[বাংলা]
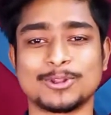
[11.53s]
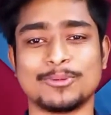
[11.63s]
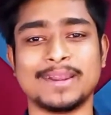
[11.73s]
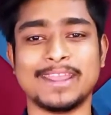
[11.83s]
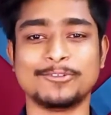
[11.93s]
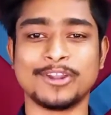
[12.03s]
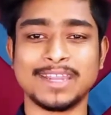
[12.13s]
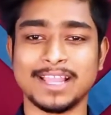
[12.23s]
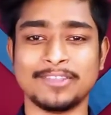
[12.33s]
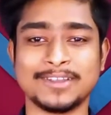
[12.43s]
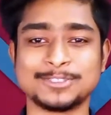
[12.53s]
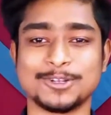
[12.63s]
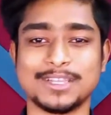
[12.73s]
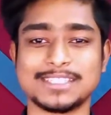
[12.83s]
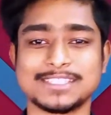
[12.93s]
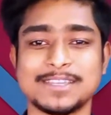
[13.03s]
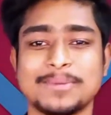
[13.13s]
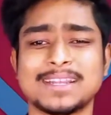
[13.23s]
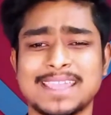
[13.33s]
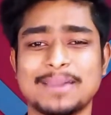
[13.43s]
বর্তমানে অ্যান্ড্রয়েড ইলেভেন চলে
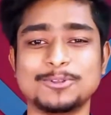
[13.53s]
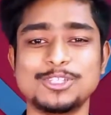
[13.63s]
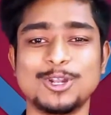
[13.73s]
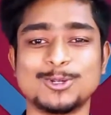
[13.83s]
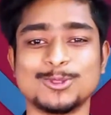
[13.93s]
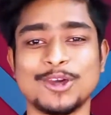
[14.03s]
এসেছে বাট কেমন ছিল